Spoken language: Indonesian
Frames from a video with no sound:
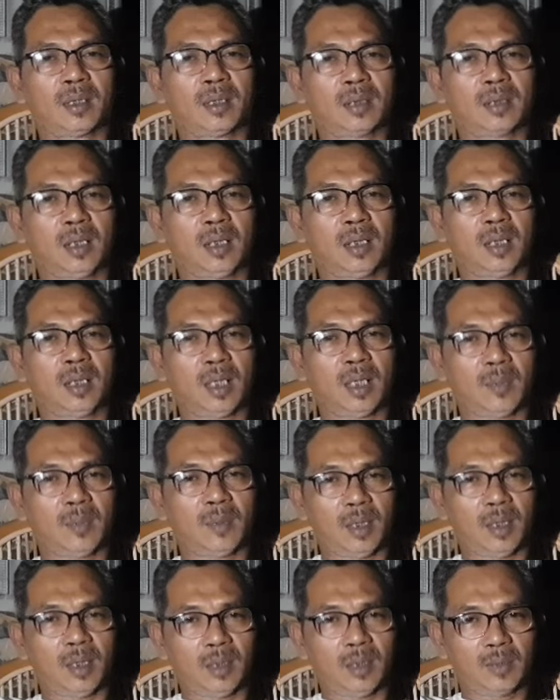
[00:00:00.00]
Jangan harap
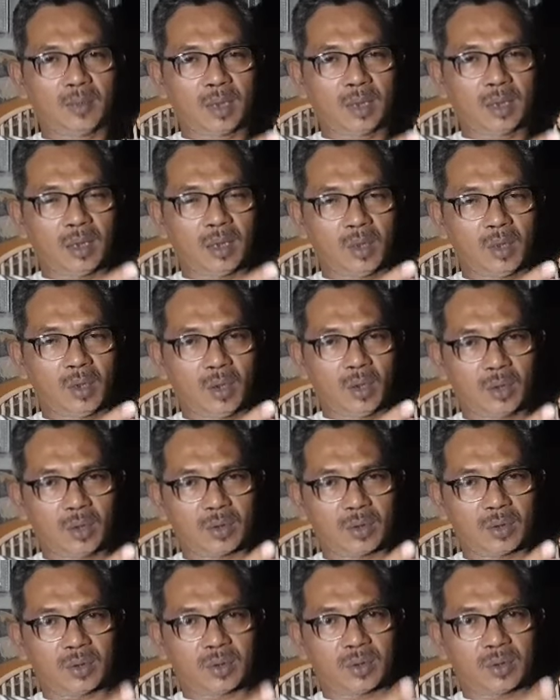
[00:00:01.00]
Anda bisa lolos.